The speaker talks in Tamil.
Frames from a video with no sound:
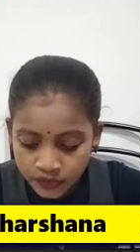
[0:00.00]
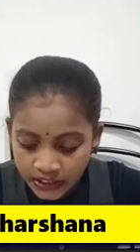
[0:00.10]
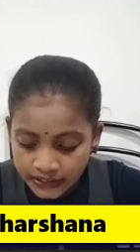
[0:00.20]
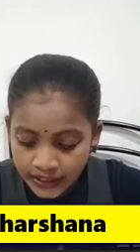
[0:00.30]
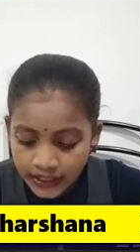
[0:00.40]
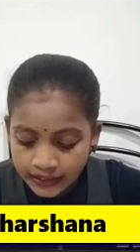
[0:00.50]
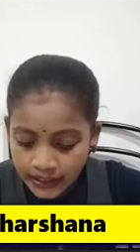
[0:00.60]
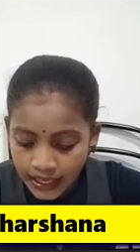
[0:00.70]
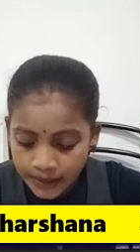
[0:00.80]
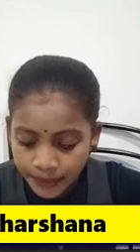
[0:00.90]
நிதி
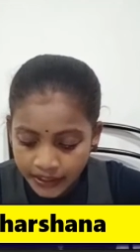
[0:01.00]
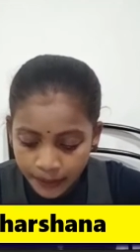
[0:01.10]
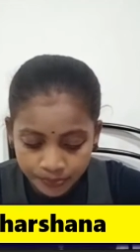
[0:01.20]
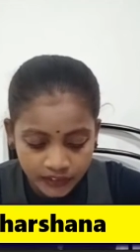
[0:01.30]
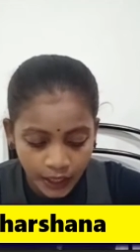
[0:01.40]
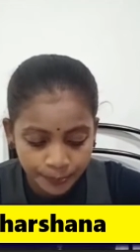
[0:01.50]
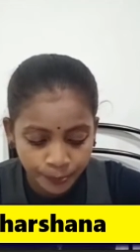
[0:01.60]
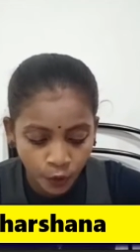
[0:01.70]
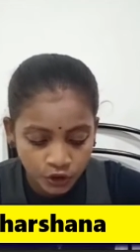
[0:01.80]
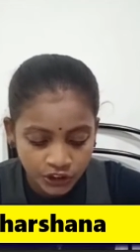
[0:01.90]
நிலைமையும்
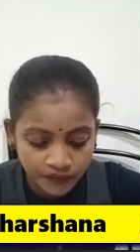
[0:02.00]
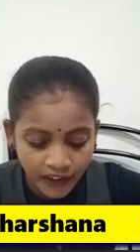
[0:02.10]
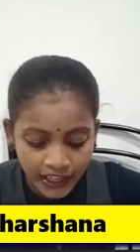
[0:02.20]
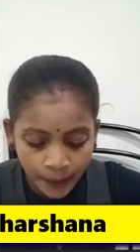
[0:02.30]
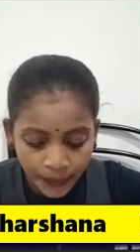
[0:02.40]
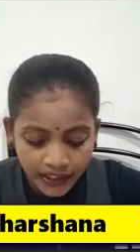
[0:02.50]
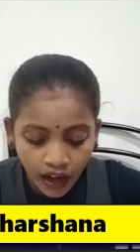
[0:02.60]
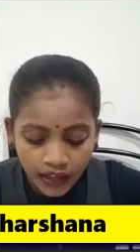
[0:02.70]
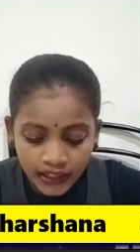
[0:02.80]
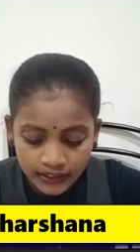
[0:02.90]
தற்போது
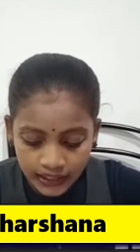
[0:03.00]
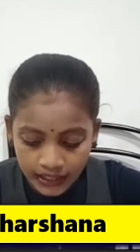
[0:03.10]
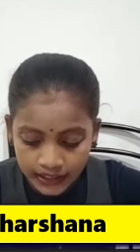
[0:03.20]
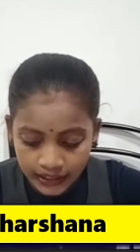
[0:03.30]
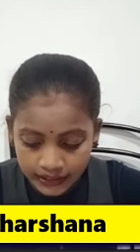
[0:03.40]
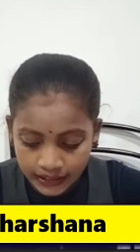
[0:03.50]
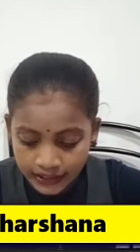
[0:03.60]
வளமையான நிலையில்